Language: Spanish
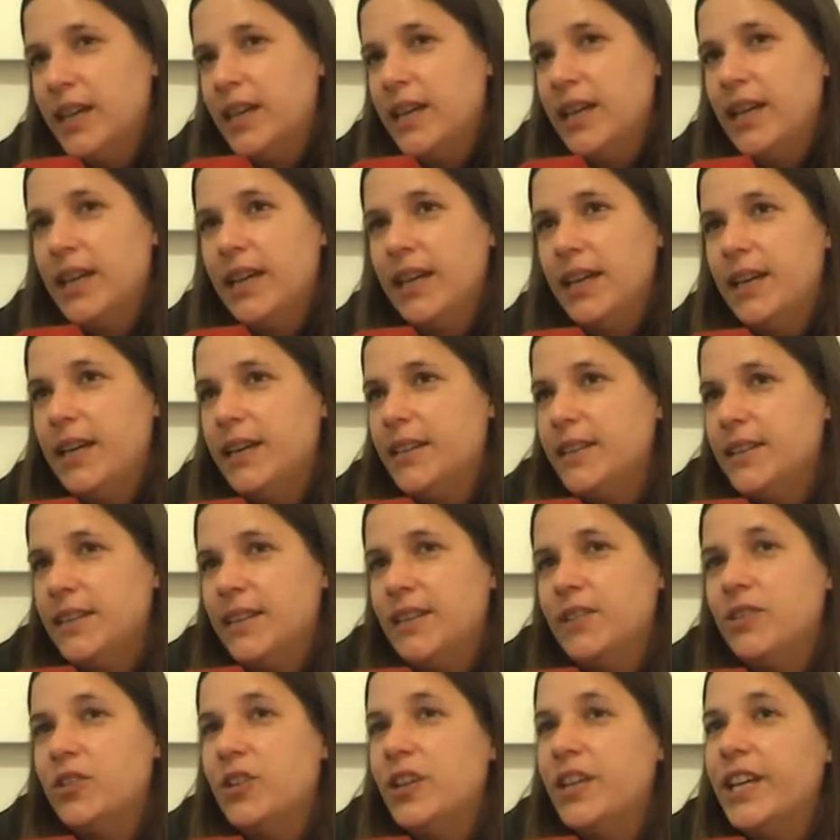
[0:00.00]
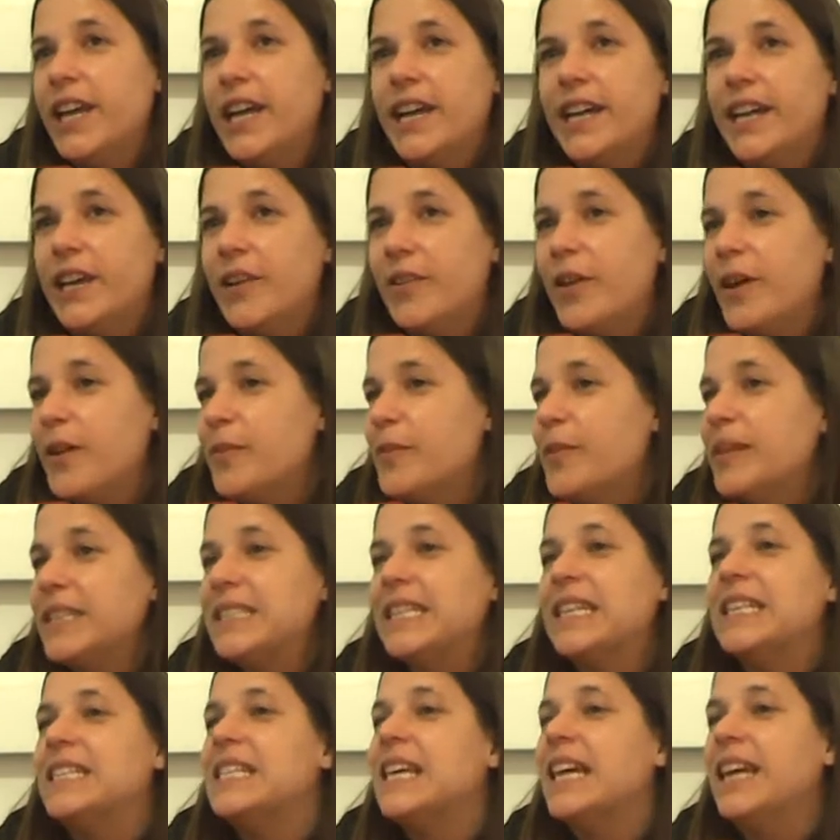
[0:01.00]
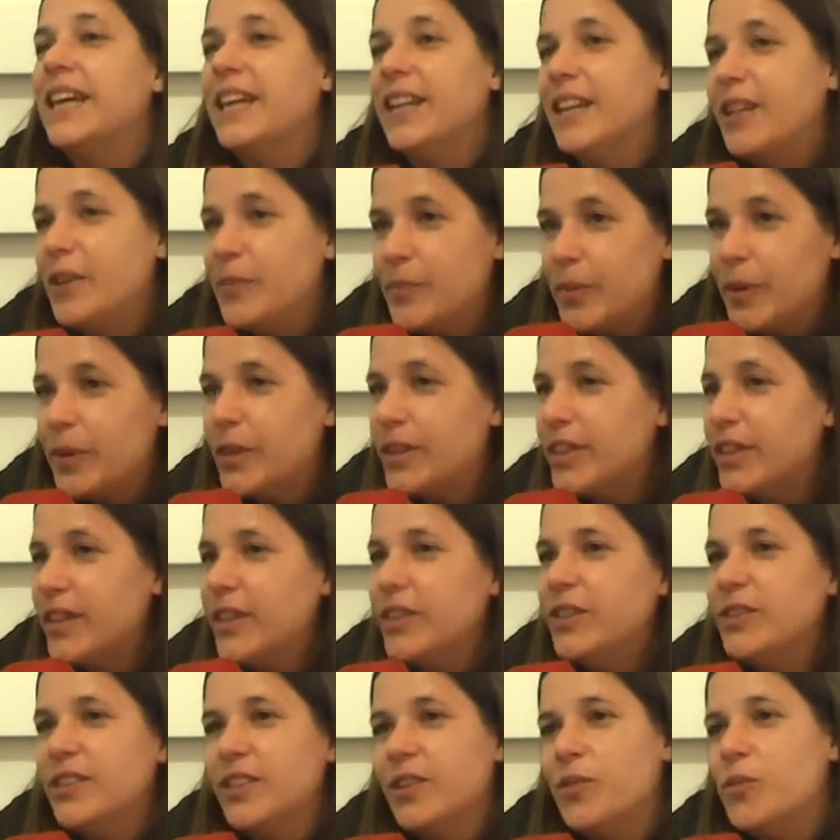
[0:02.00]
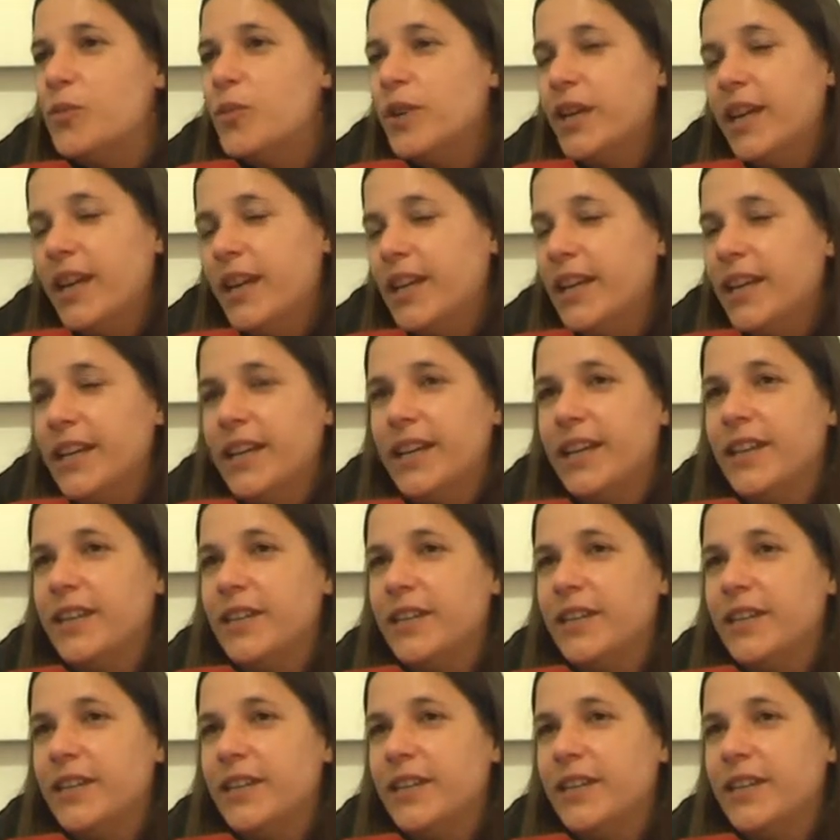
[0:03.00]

Eh, historias que van más allá del deporte, digo, te une eh,